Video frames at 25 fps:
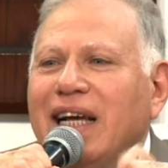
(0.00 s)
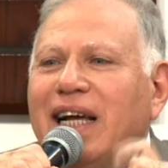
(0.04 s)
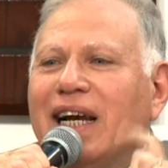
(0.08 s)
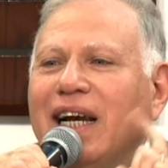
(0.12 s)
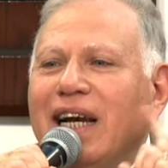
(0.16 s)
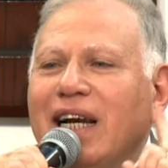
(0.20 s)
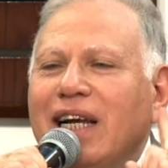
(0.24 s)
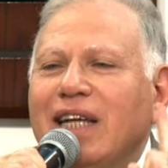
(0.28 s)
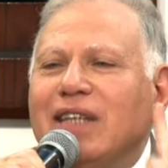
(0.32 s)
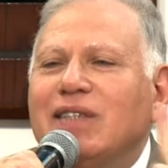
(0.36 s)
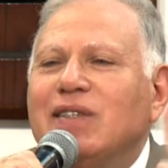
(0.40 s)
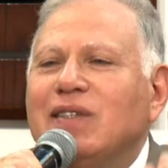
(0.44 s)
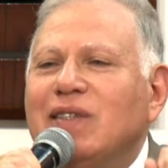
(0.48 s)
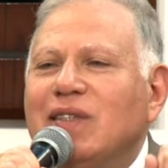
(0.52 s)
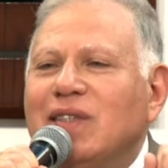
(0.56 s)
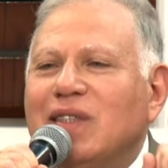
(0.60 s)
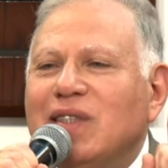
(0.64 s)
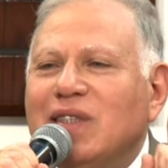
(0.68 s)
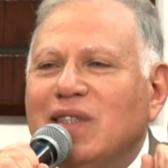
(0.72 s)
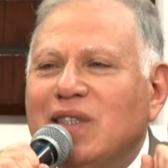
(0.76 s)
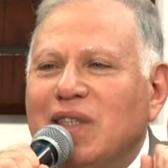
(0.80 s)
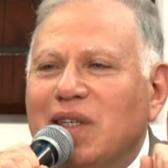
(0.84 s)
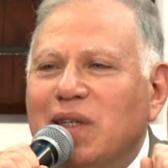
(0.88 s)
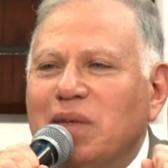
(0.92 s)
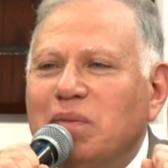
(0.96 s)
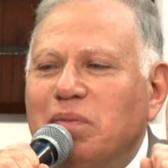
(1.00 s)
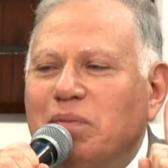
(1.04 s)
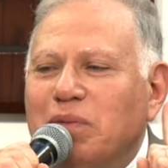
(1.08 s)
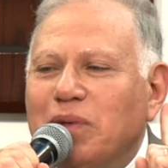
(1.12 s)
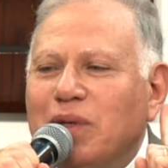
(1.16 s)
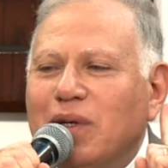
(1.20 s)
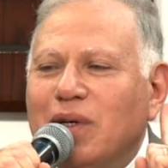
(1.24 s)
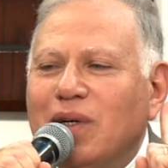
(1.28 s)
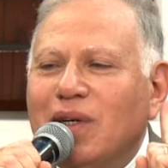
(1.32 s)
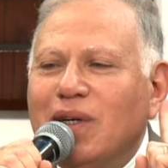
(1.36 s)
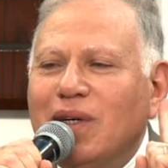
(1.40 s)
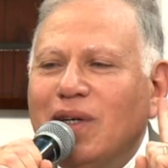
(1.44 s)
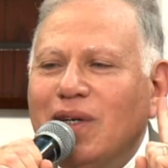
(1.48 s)

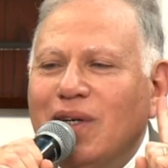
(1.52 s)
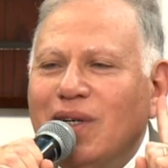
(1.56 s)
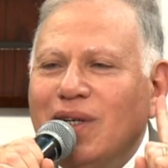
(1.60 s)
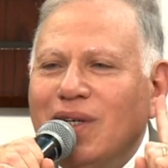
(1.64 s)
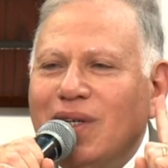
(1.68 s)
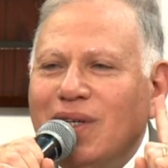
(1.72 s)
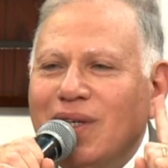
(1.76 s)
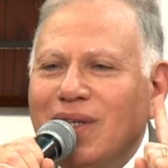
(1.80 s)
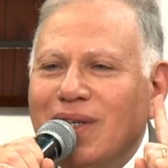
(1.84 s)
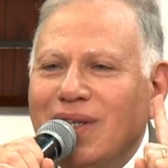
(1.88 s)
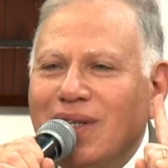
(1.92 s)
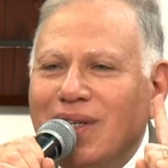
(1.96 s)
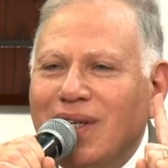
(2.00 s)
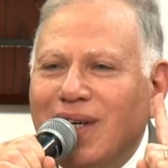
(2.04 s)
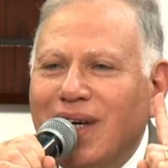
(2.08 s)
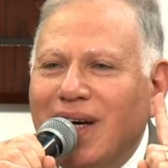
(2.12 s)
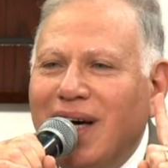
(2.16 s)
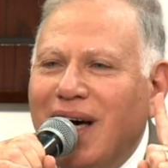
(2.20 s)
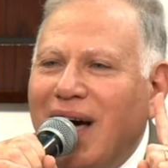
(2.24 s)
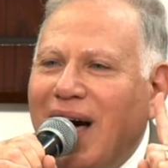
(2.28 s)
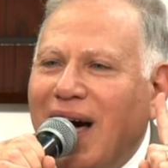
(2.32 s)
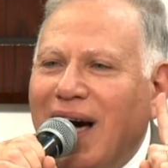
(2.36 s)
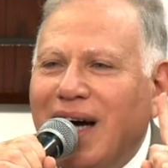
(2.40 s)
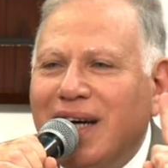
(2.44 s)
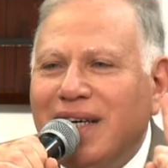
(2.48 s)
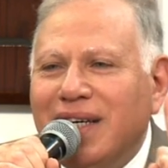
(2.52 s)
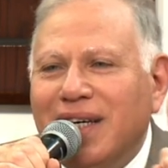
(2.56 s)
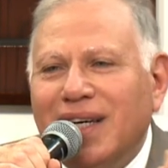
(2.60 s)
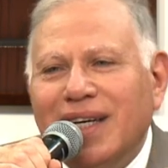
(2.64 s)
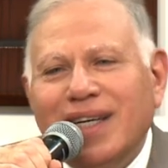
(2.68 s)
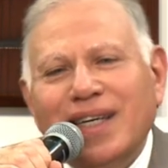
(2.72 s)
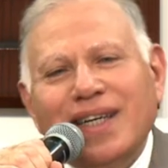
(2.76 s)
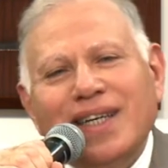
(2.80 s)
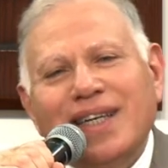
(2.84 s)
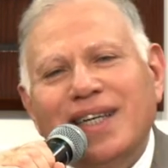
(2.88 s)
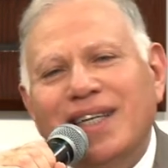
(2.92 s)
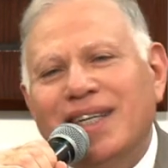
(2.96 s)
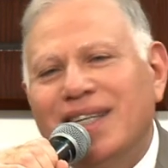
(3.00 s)
لاستبقاء
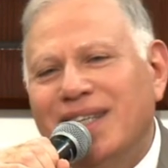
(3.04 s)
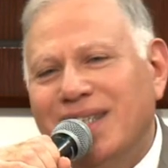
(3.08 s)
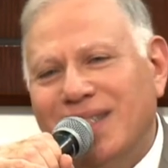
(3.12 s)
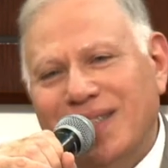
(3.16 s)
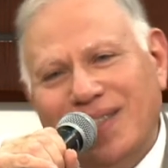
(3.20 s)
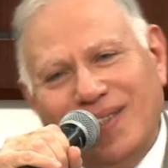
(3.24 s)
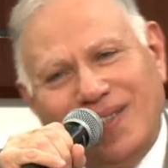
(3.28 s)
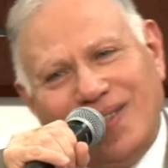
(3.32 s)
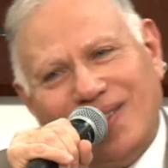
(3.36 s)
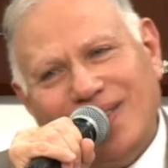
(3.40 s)
حياه